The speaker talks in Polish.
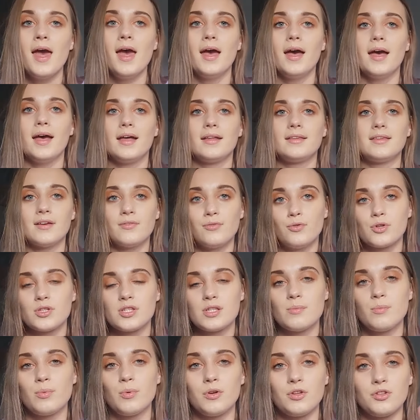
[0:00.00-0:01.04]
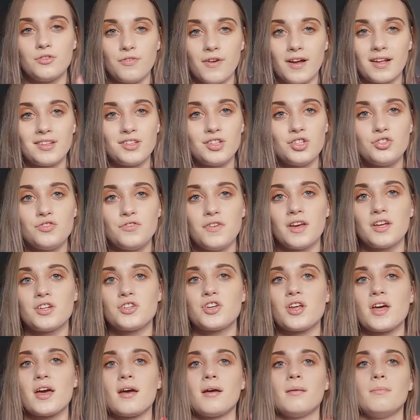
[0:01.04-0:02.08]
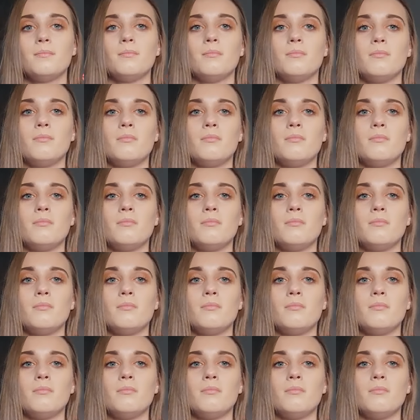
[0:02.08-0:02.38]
E, te włosy były dwa dni świeże,